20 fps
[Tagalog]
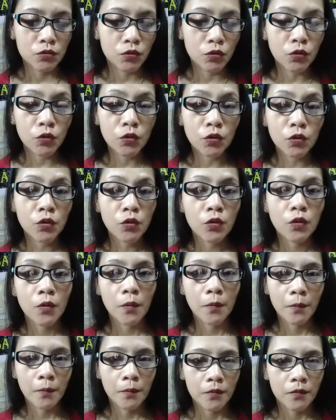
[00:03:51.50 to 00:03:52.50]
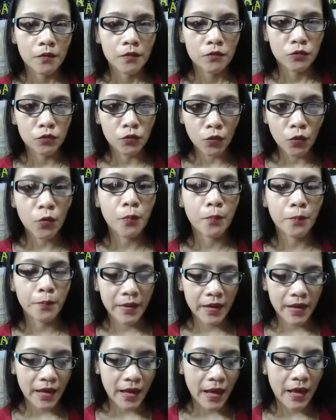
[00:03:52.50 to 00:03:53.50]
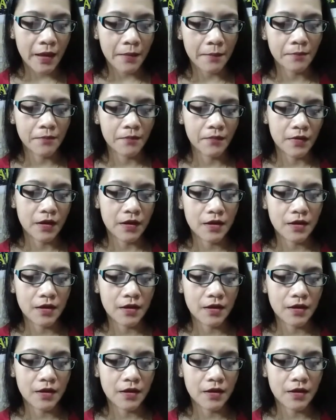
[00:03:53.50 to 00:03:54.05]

to 2 p.m.